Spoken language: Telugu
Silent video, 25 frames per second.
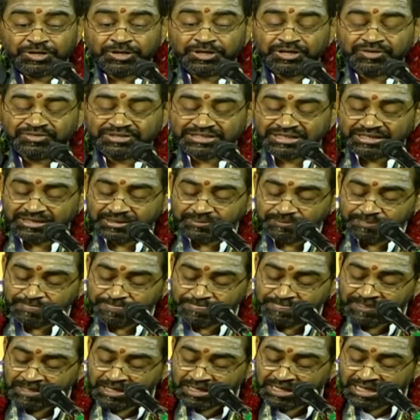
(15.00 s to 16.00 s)
రెండవది
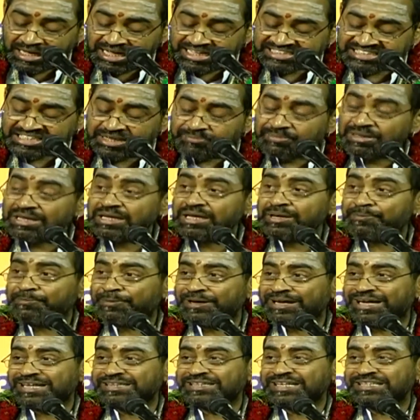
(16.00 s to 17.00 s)

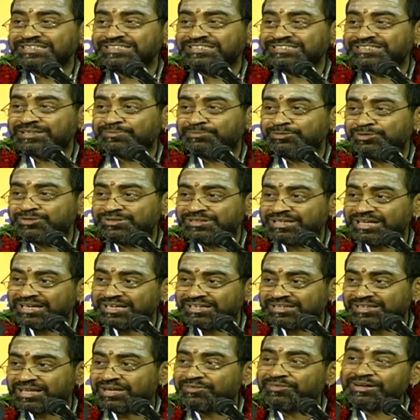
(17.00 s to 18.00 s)
అసమీపగతంచ
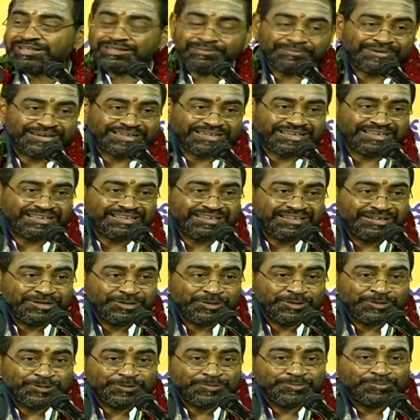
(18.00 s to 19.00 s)
ముక్తేహి తర్వాత మాట
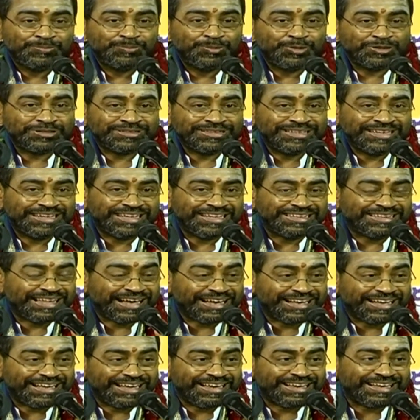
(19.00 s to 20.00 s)
ముక్తికి
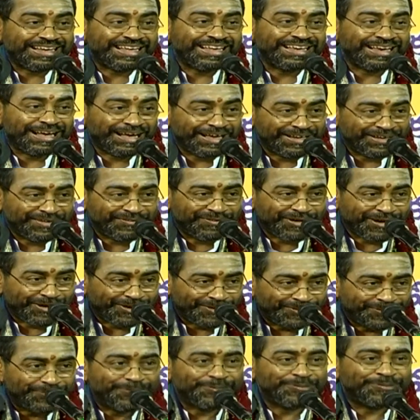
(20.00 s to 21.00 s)
దగ్గరికి
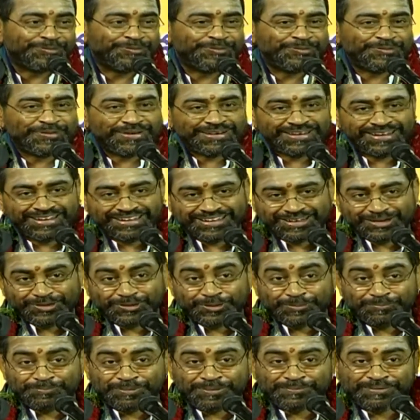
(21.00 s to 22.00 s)
రానివాడు అన్నాడు ఇక్కడ
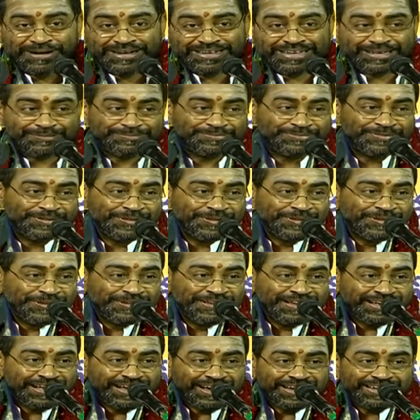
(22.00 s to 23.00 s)
గొప్ప మాట
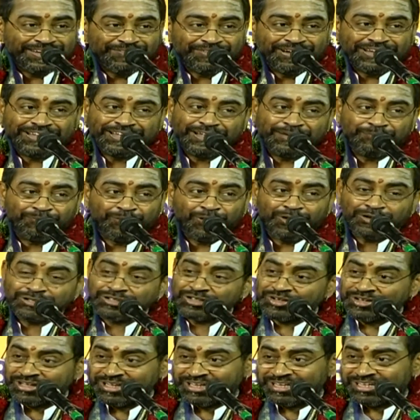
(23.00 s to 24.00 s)
అంటే వాడికి
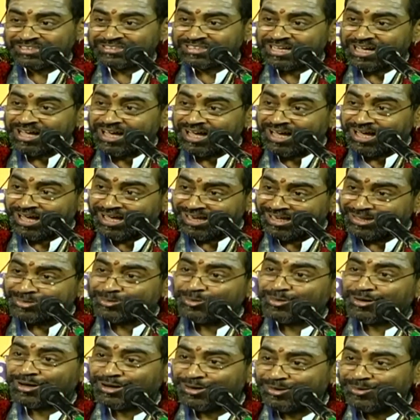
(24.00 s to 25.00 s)
మోక్షం ఇంకా చాలా
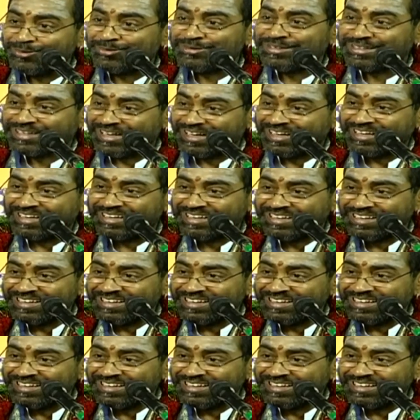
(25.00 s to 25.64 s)
దూరంలో ఉందిట